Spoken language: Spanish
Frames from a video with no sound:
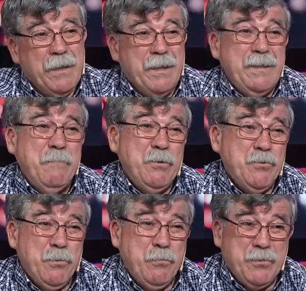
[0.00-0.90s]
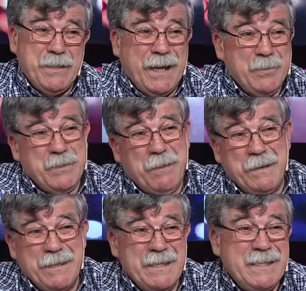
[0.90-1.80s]
en 10 minutos vos no sacás una
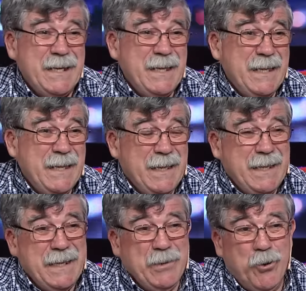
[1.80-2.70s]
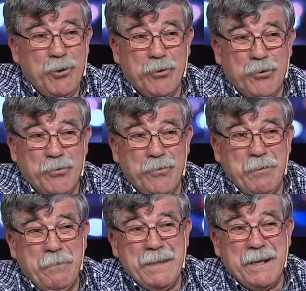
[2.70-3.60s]
advertencia ni, ni color,
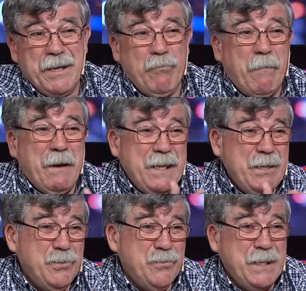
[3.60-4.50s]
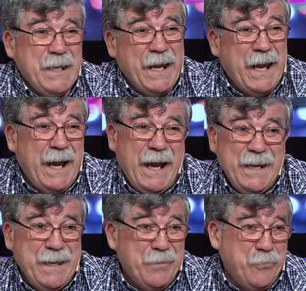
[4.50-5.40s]
nivel de riesgo amarillo, ni naranja,
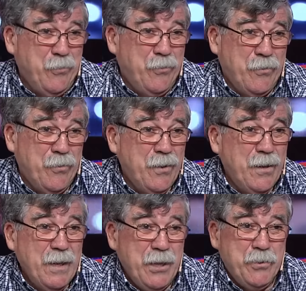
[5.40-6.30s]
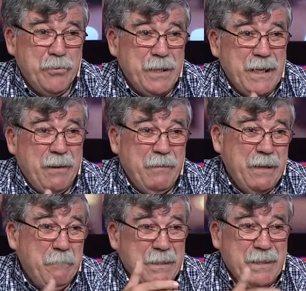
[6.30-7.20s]
ni rojo. Esto lo tenés que
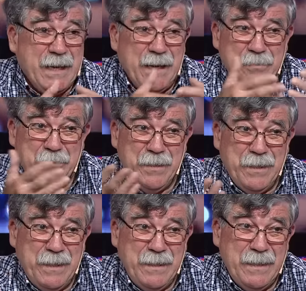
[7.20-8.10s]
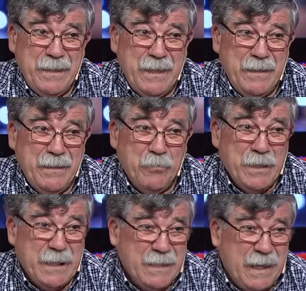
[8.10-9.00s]
venir masticando desde,
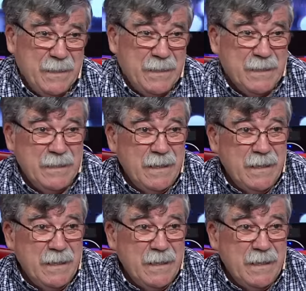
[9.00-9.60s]
horas antes.